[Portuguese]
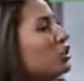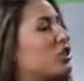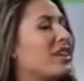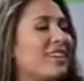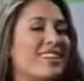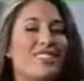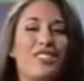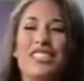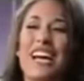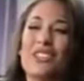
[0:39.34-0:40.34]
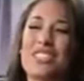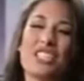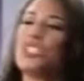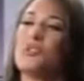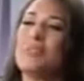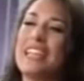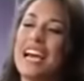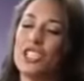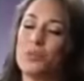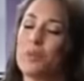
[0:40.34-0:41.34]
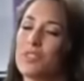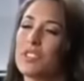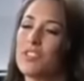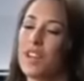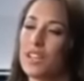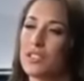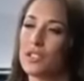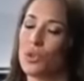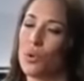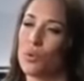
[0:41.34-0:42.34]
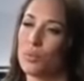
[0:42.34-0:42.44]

de ter te dado essa intimidade para você falar nesse tom